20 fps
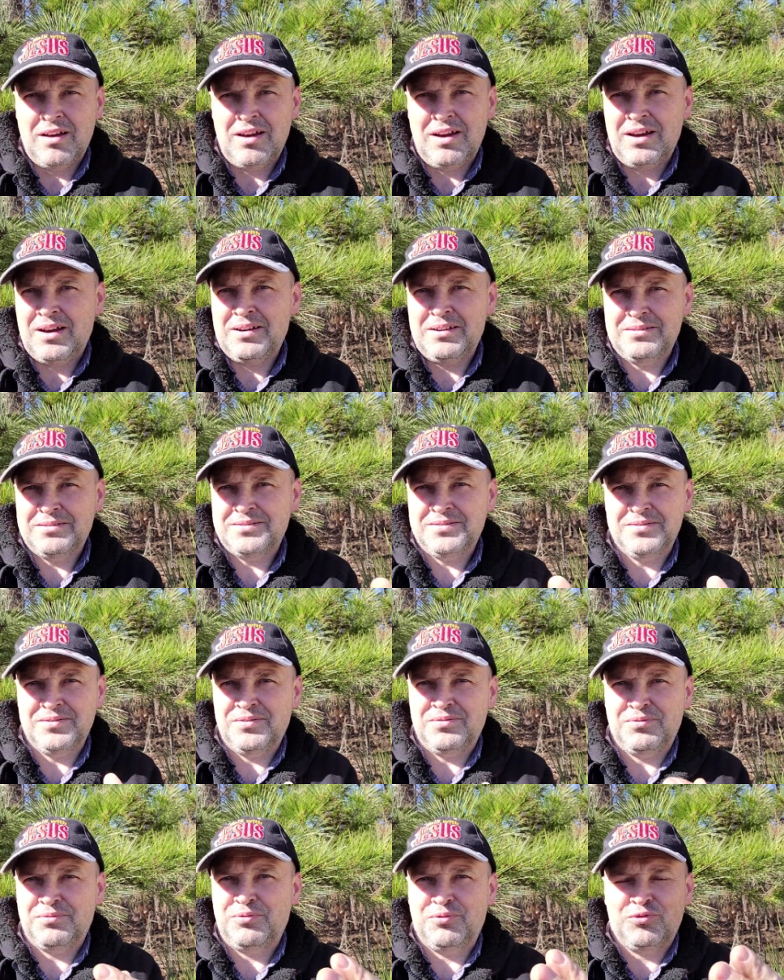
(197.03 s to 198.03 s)
А,
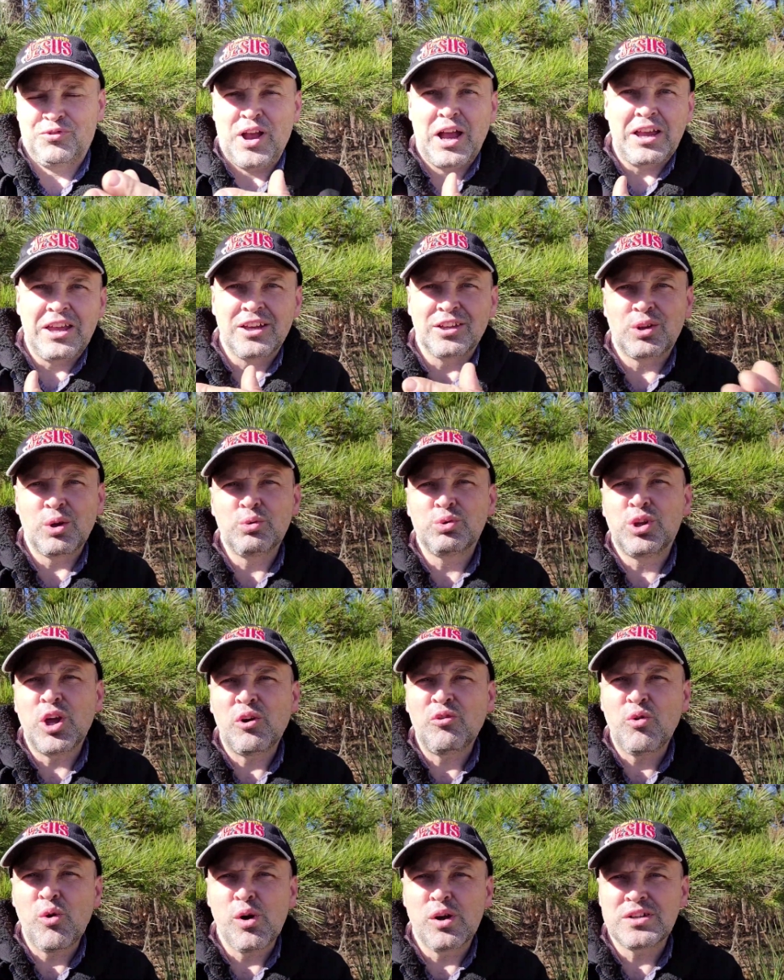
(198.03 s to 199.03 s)
в каких-то
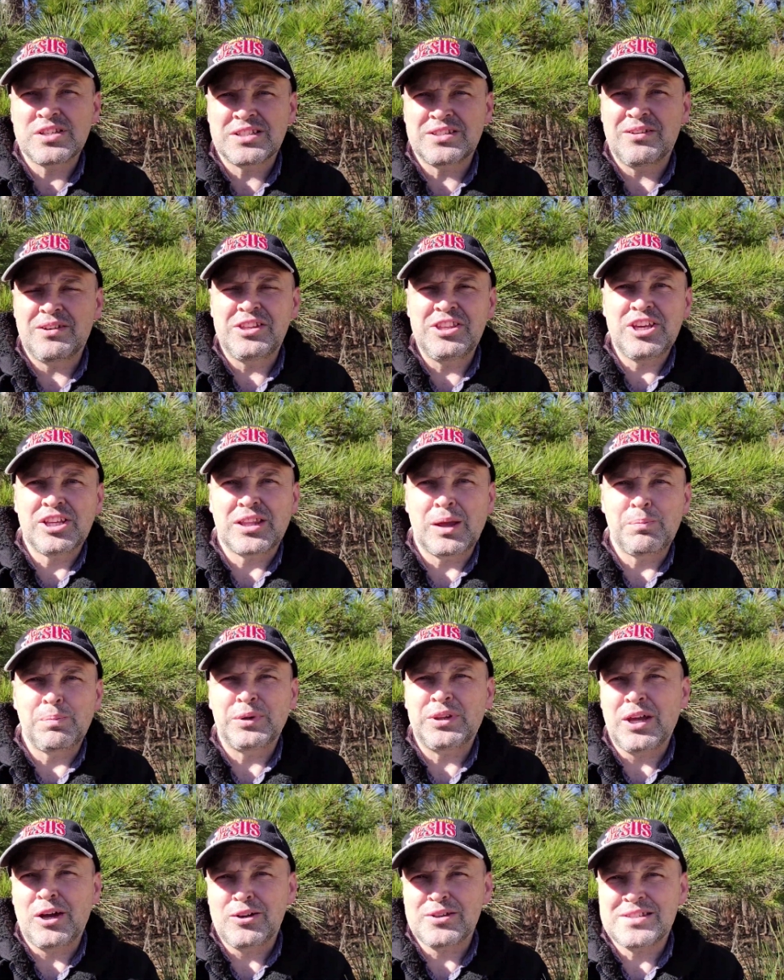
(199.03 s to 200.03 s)
удовольствиях, где-то
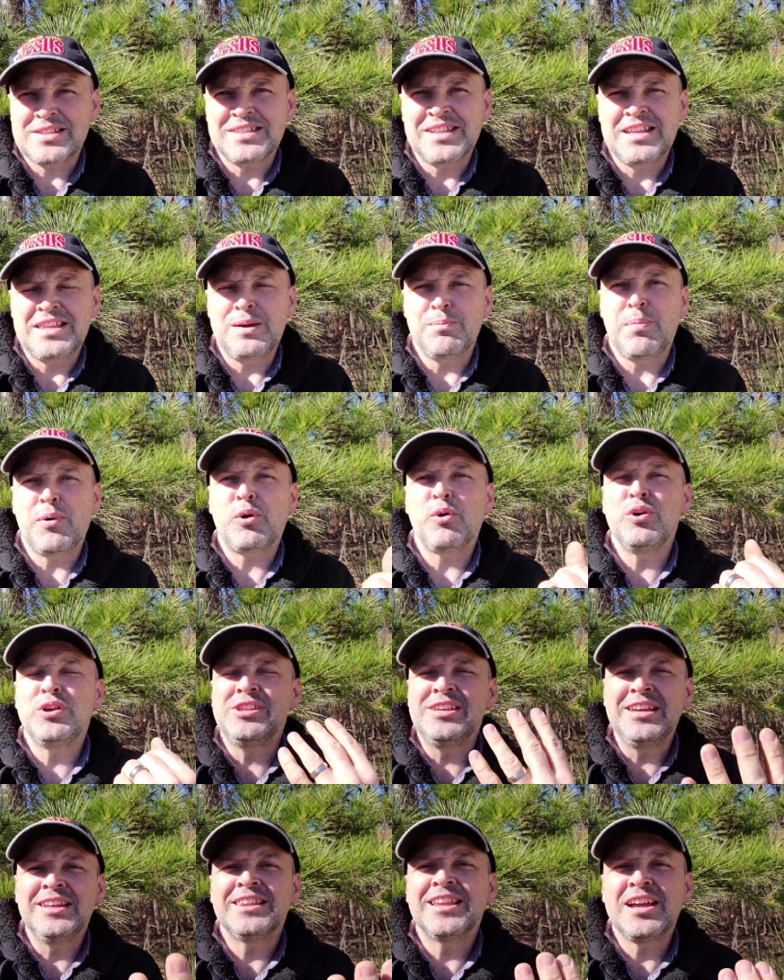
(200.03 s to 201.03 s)
пытаются найти покой.
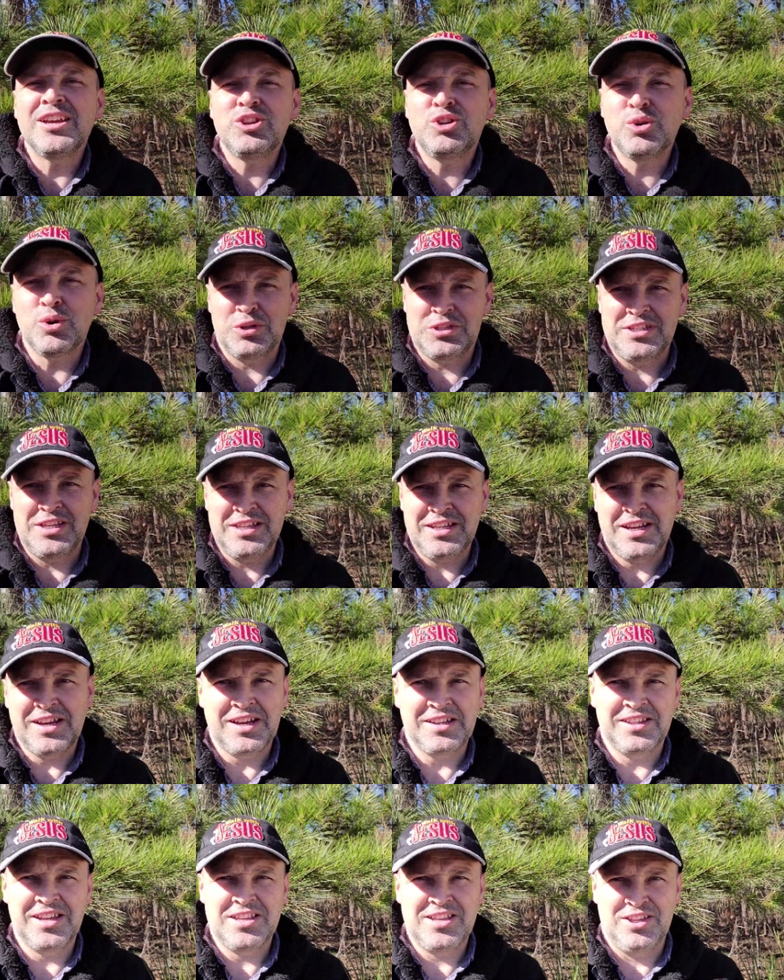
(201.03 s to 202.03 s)
Не найдете,
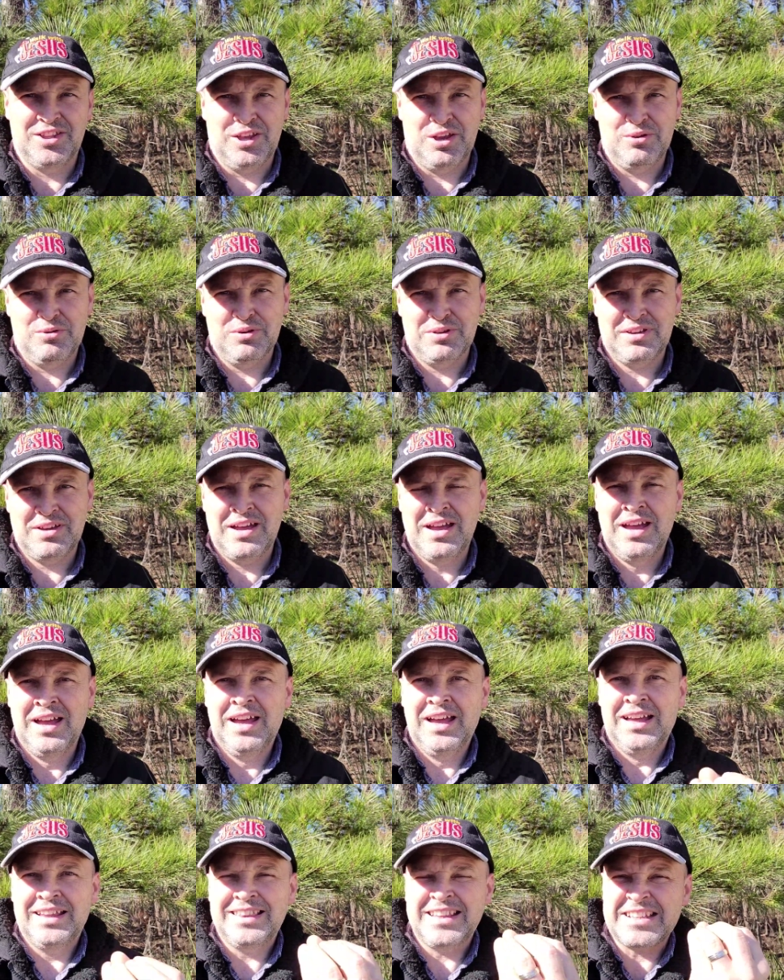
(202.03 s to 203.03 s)
никогда не найдете.
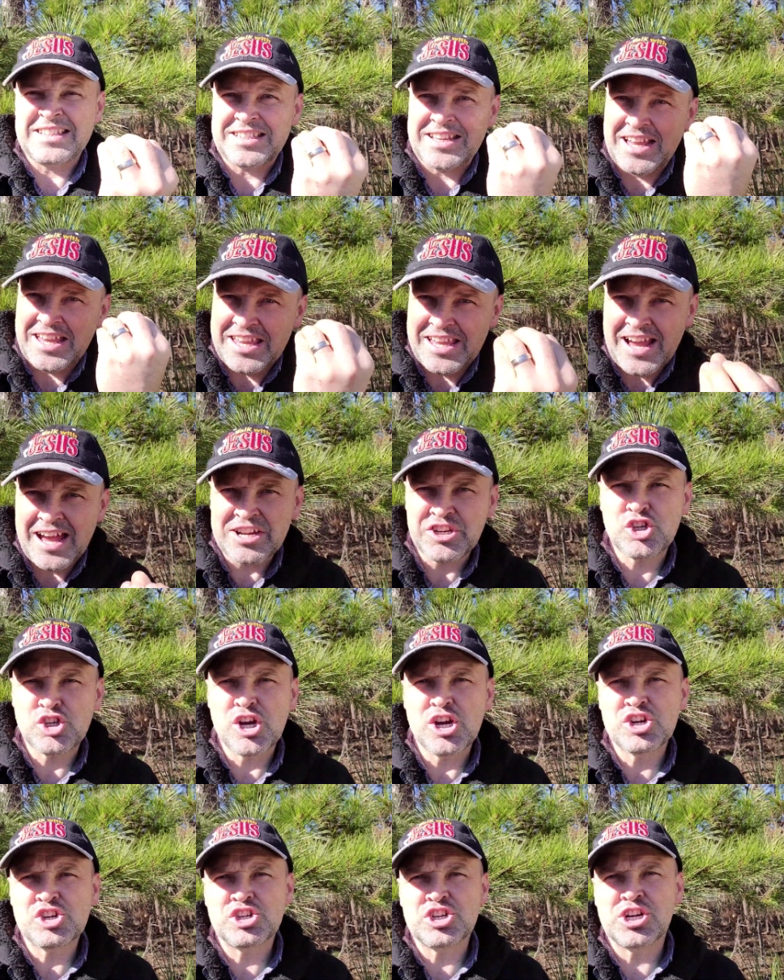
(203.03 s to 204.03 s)

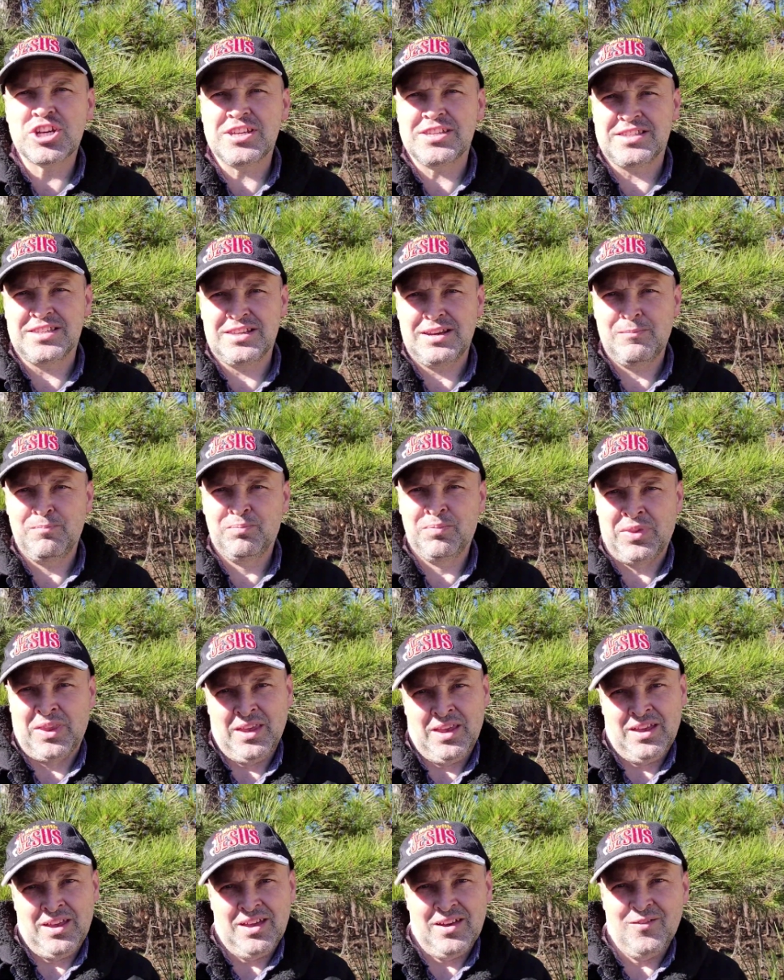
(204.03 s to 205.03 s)
Настоящая жизнь,
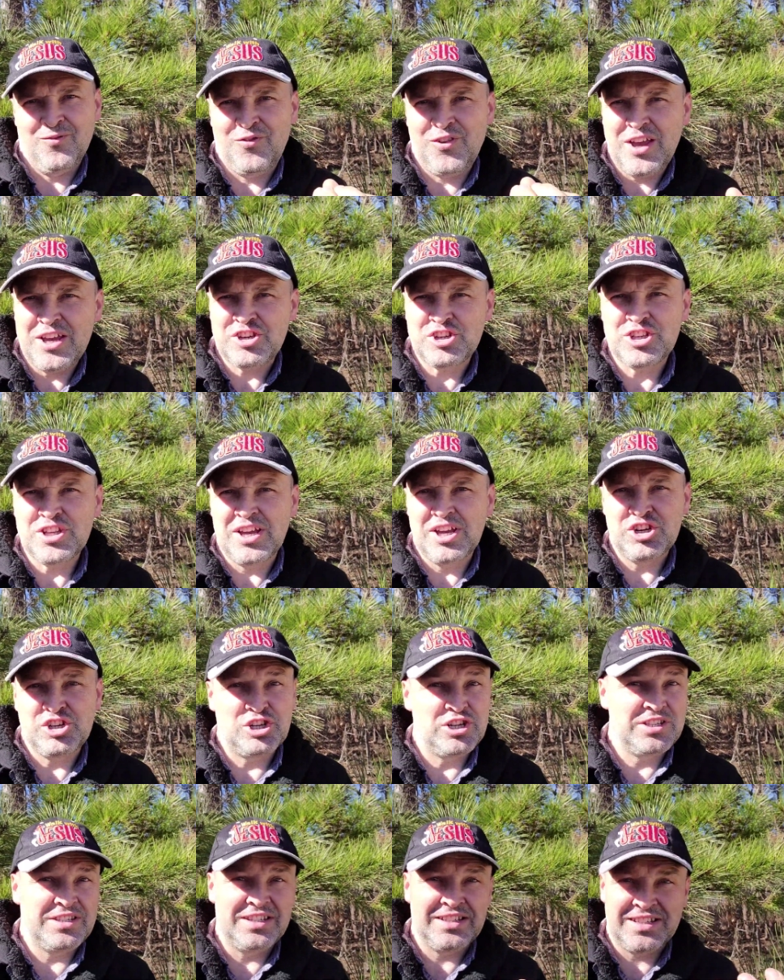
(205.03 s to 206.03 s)
вечная
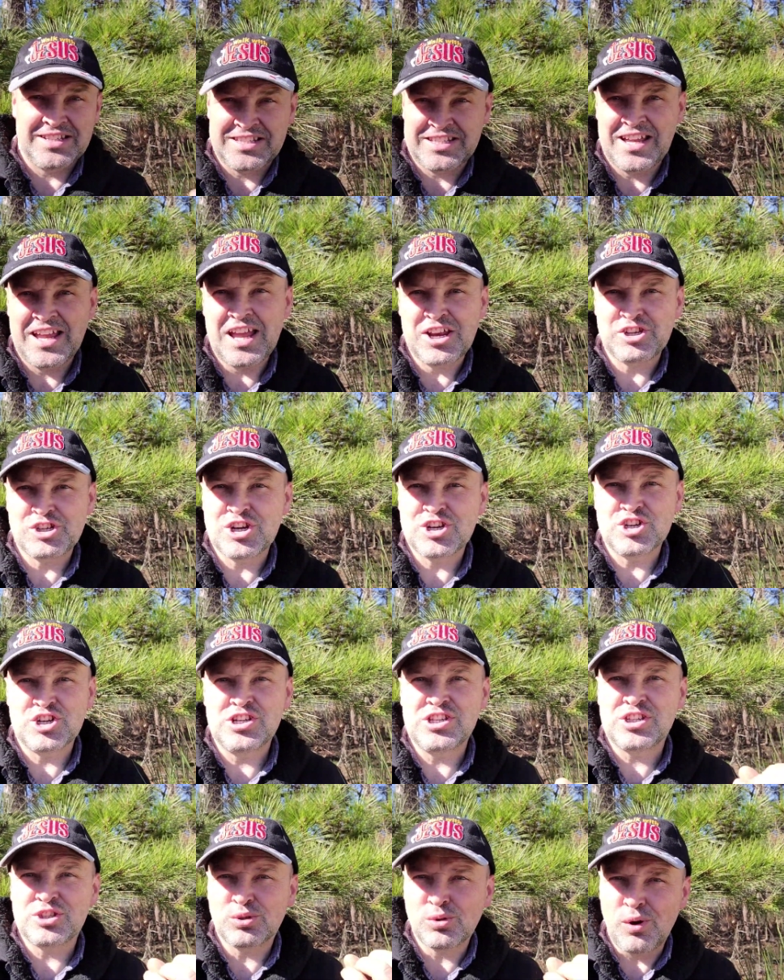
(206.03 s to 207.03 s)
жизнь настоящая
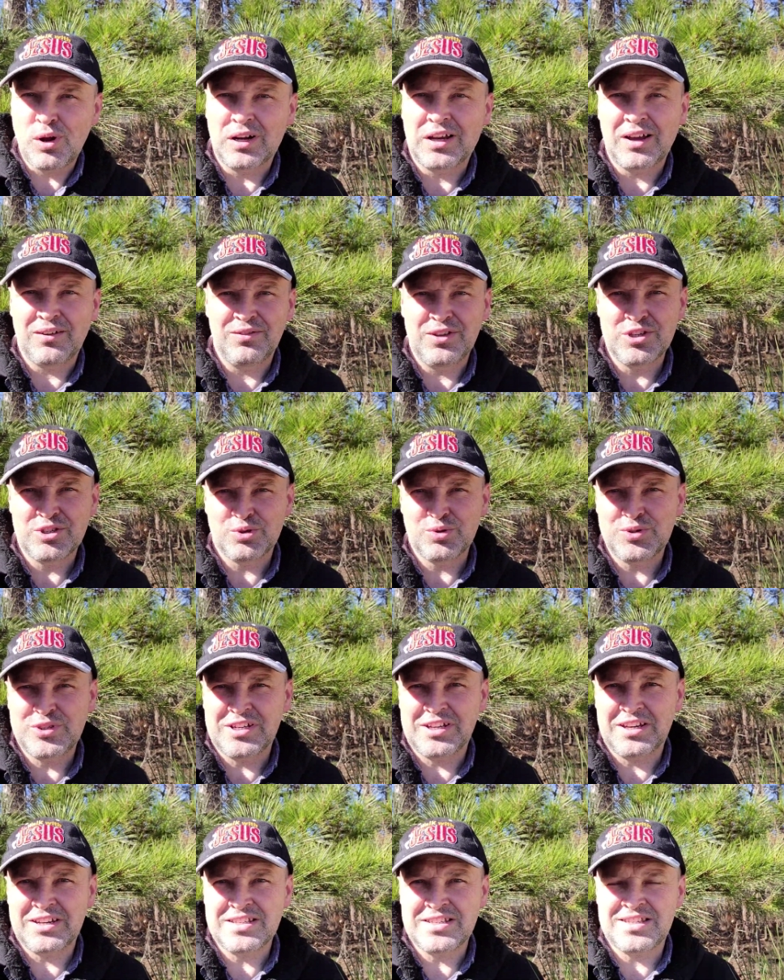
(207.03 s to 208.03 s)
жизнь только в
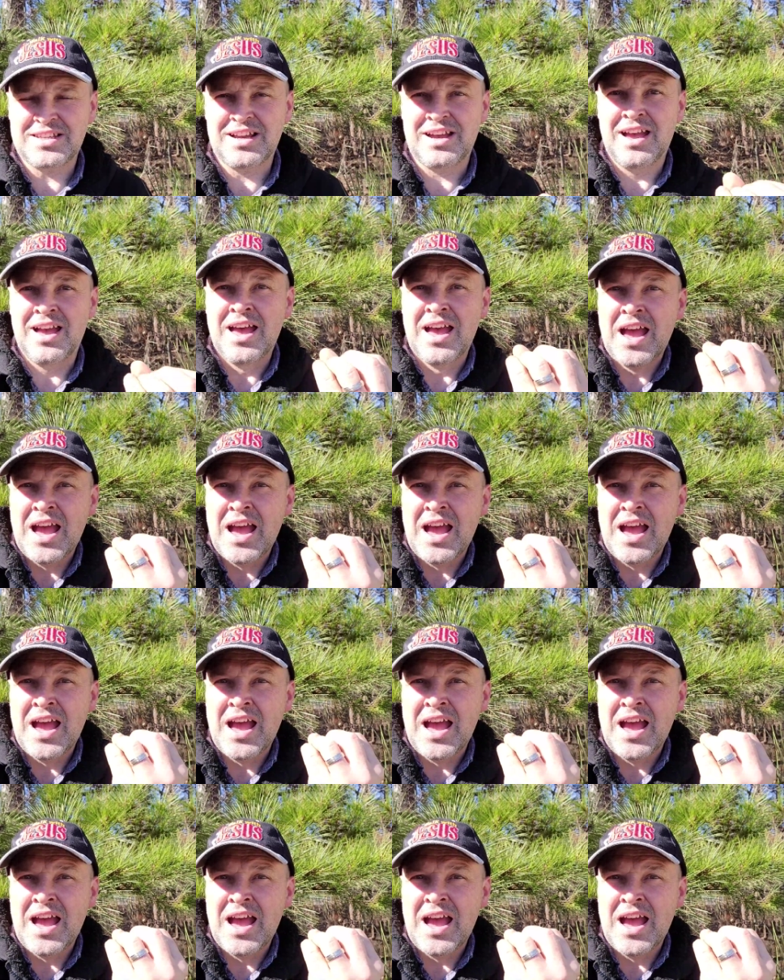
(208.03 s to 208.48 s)
Иисусе Христе.